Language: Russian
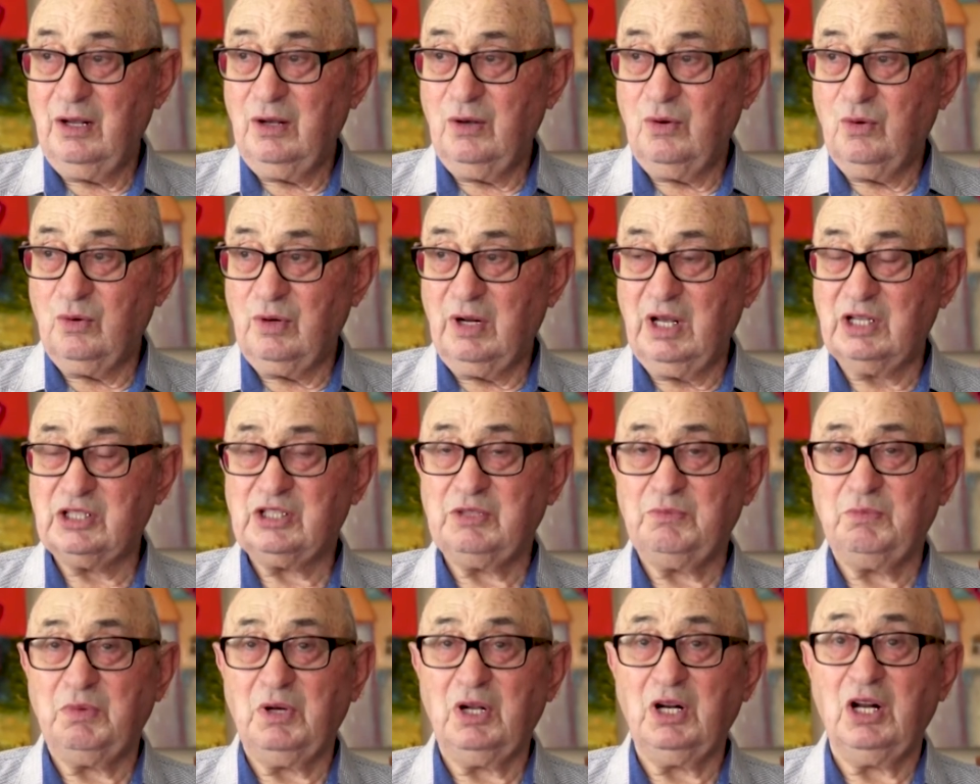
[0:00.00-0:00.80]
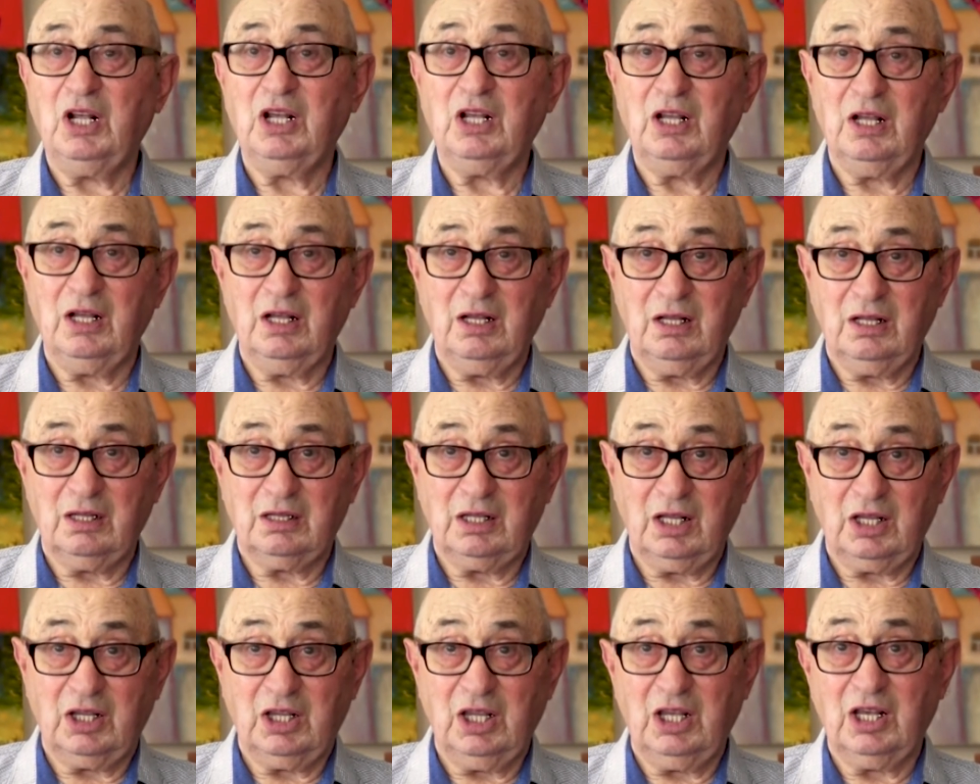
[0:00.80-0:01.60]
У нас были
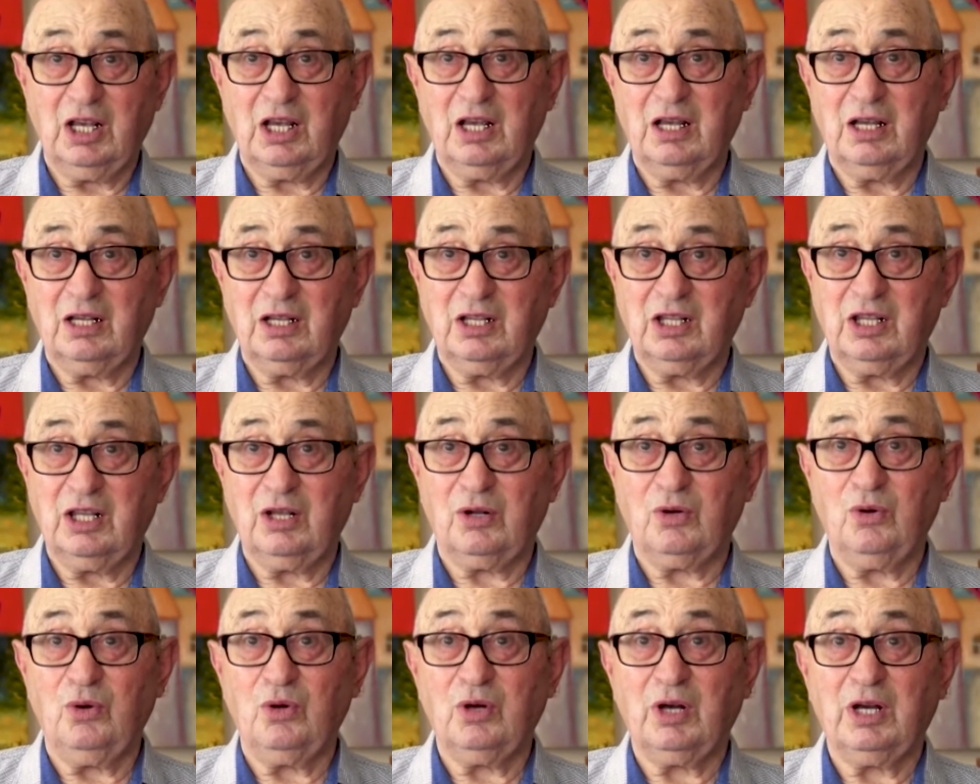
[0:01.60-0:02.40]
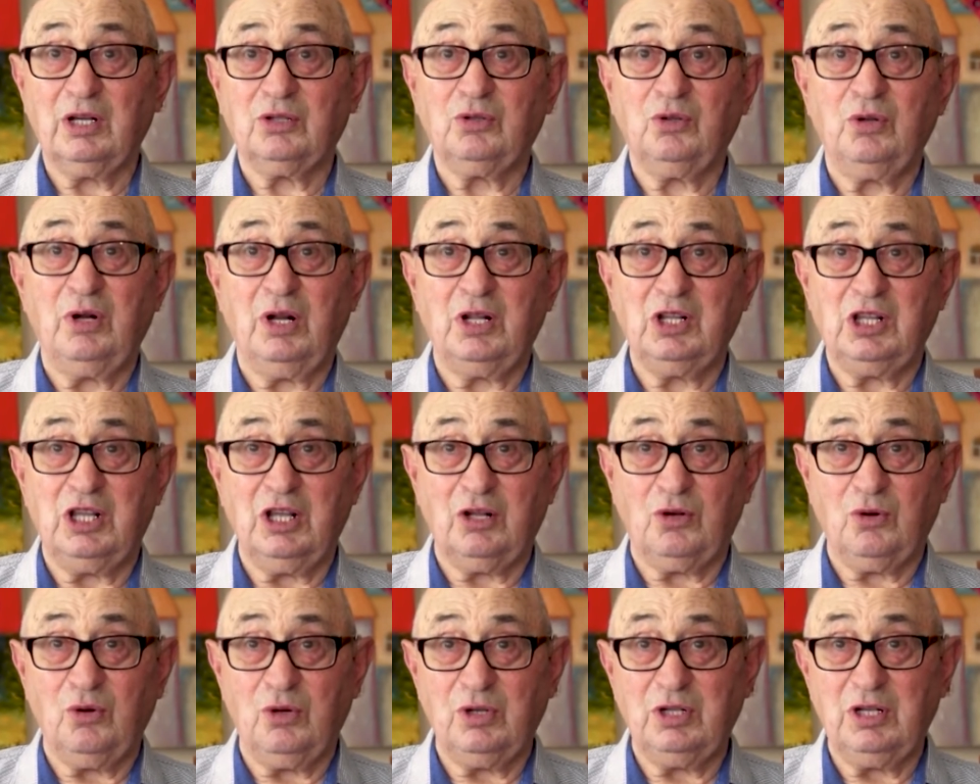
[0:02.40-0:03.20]
такие герои, которые
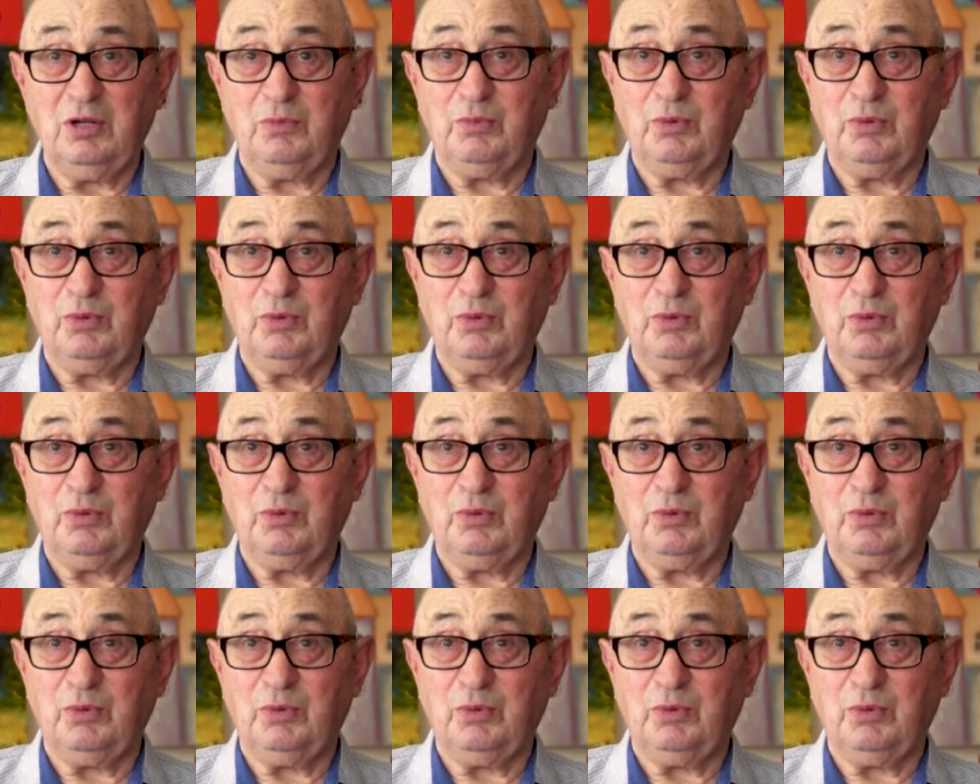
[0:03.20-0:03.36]
герои не